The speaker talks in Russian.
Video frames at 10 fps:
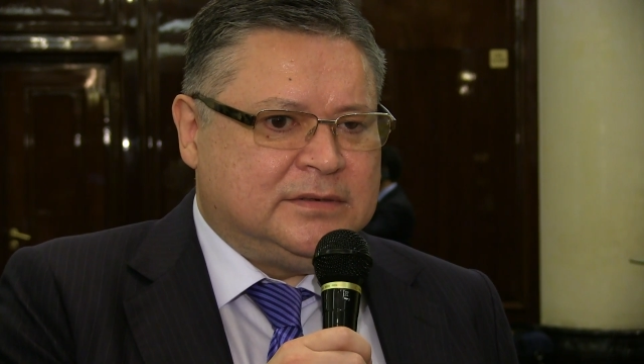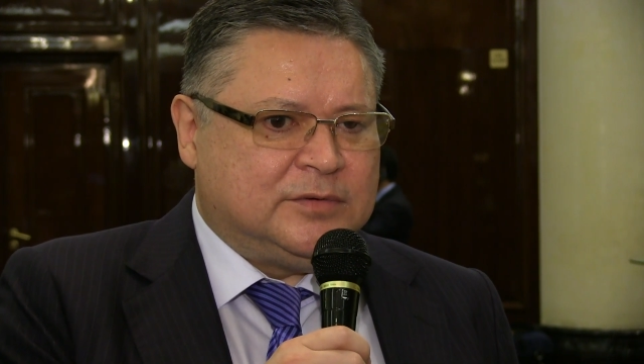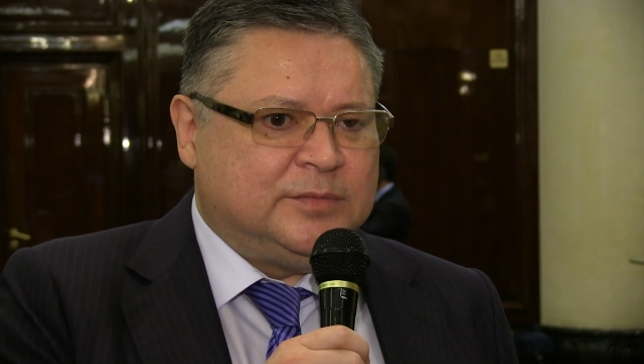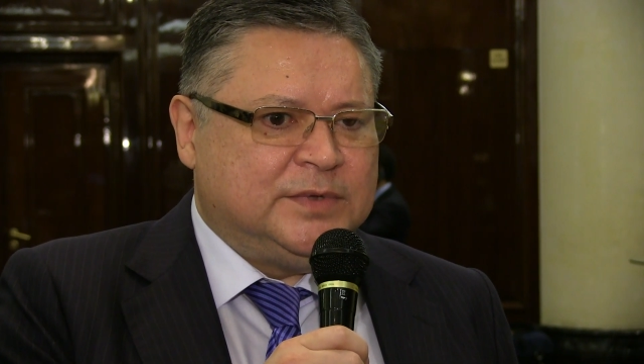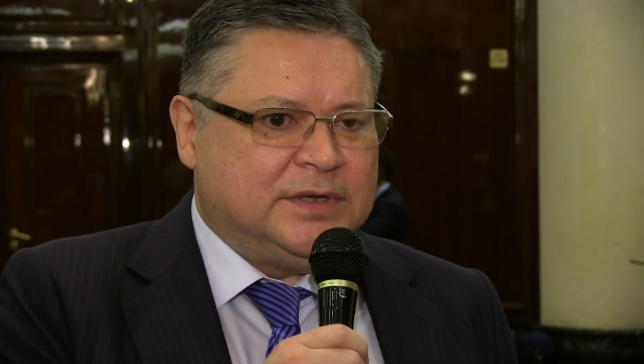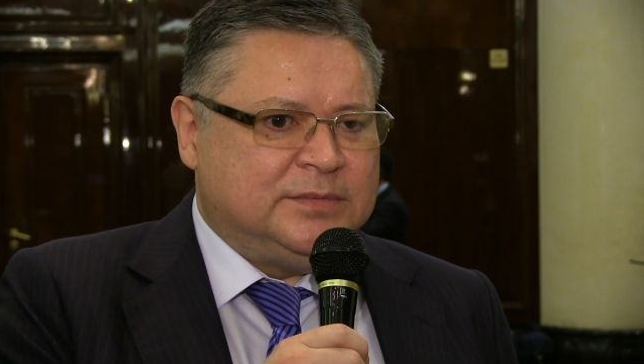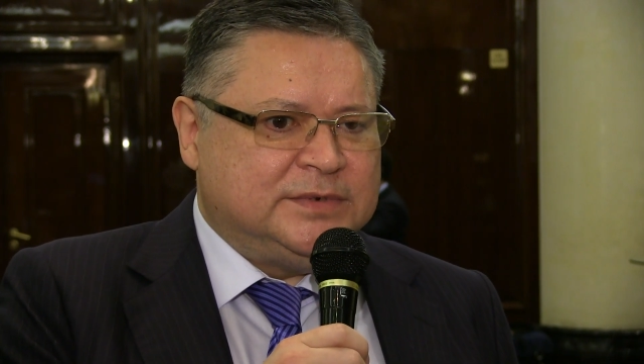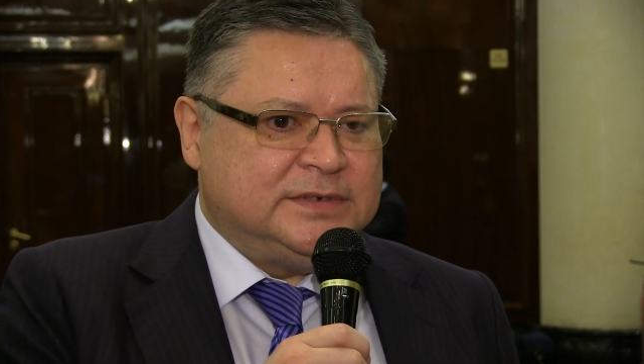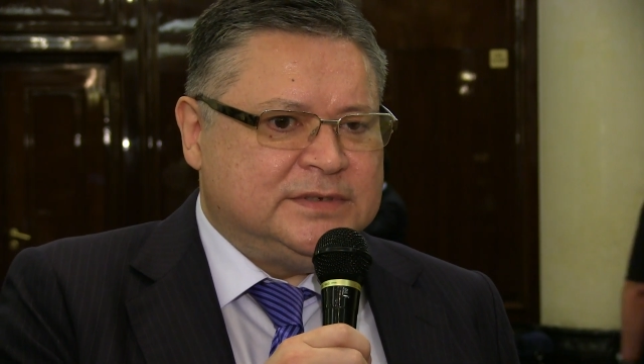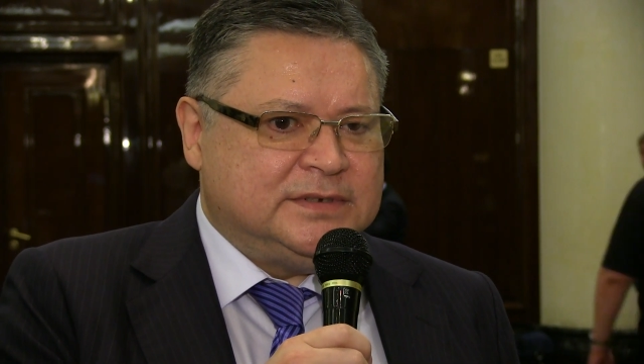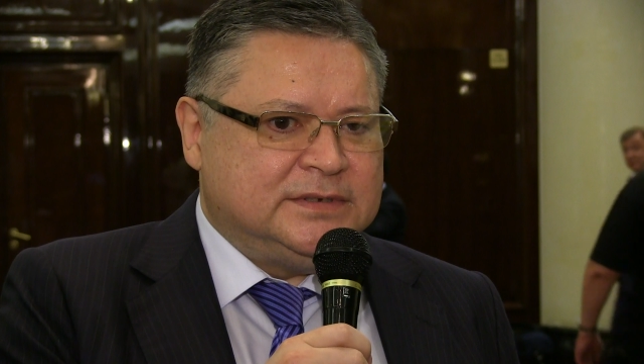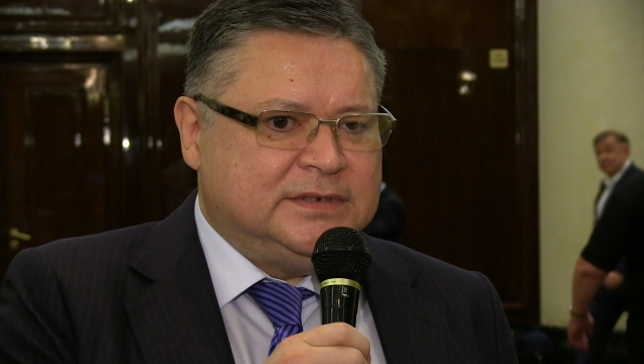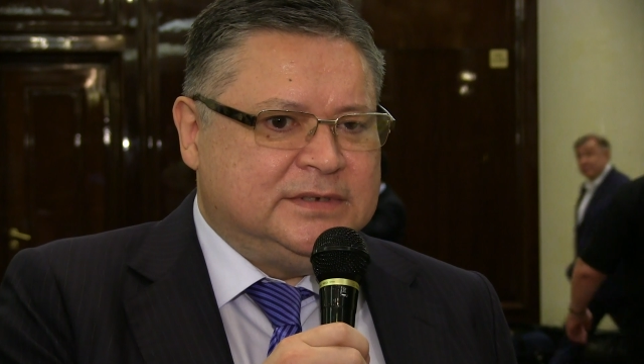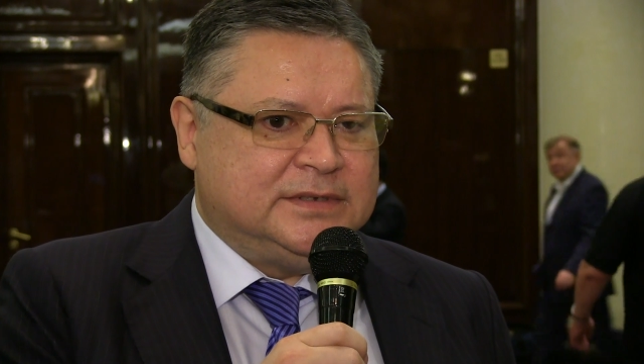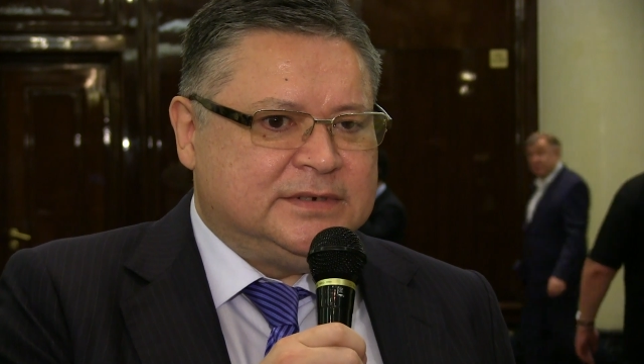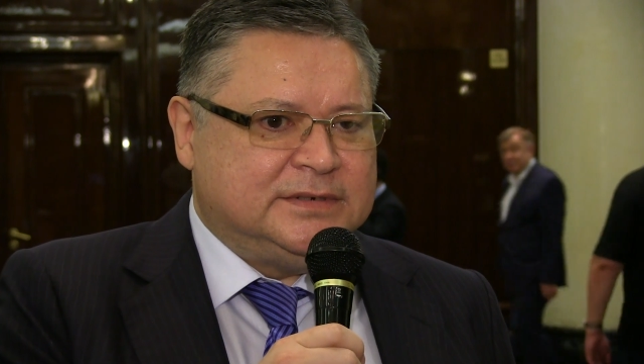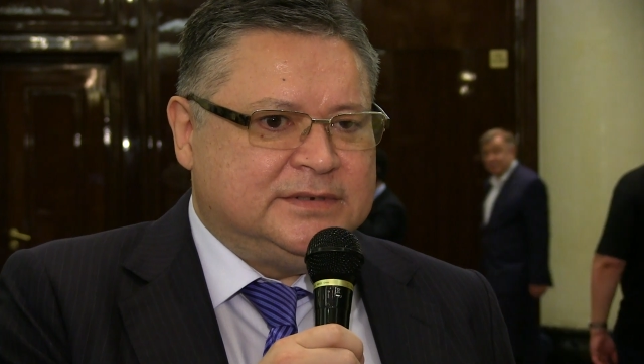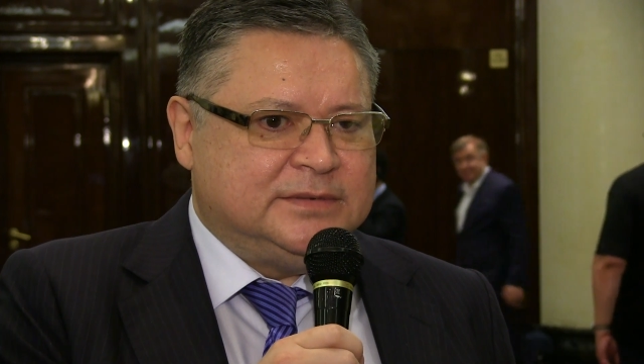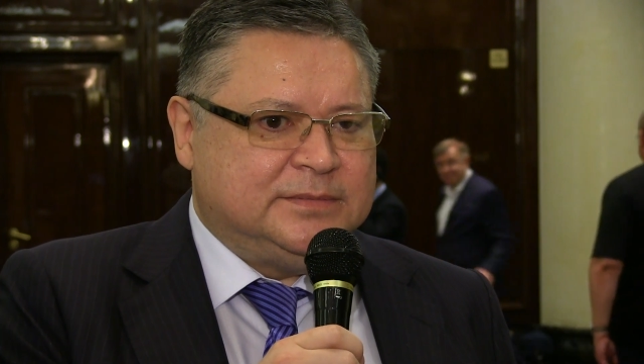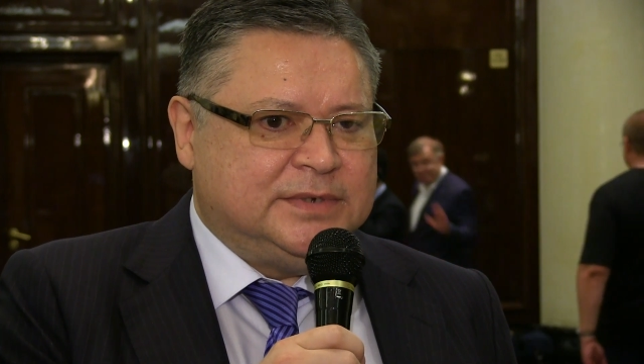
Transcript: крупных общественных деятелей России.